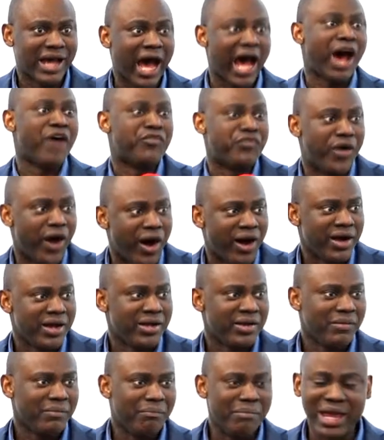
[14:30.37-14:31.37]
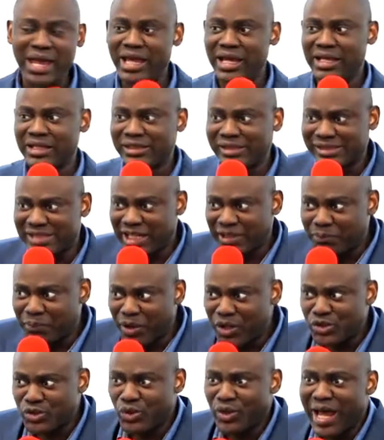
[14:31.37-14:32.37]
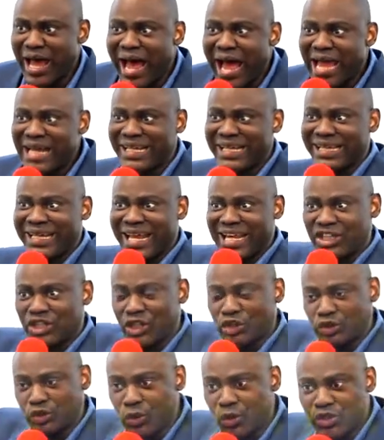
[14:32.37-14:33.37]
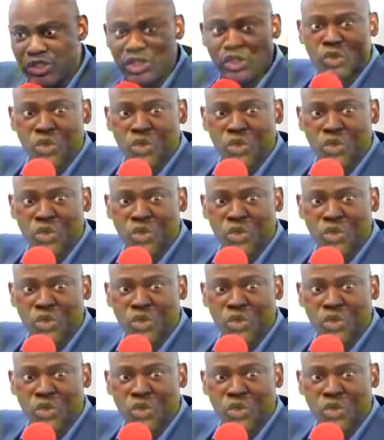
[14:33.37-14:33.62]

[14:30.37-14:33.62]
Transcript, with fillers: avant. Mais cette personne a quelque chose, une